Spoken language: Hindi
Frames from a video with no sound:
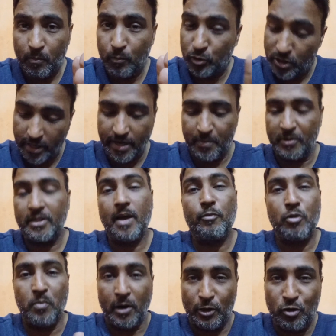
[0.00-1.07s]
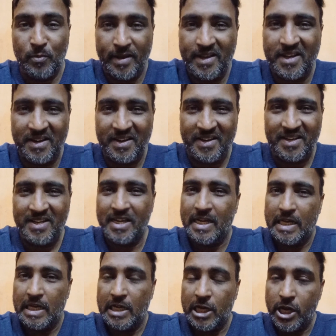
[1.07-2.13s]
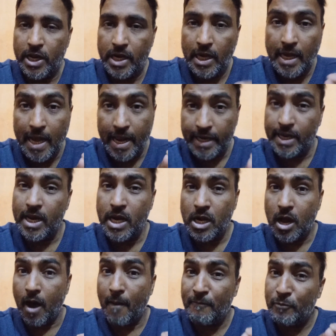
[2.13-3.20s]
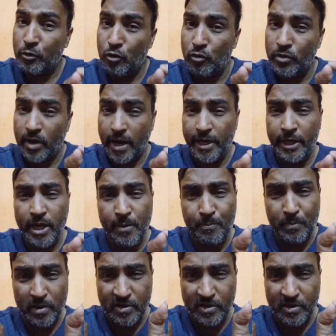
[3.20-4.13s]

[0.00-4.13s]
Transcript: मुझे नहीं पता आपको मालूम है या नहीं लेकिन अप टू नाइन्टी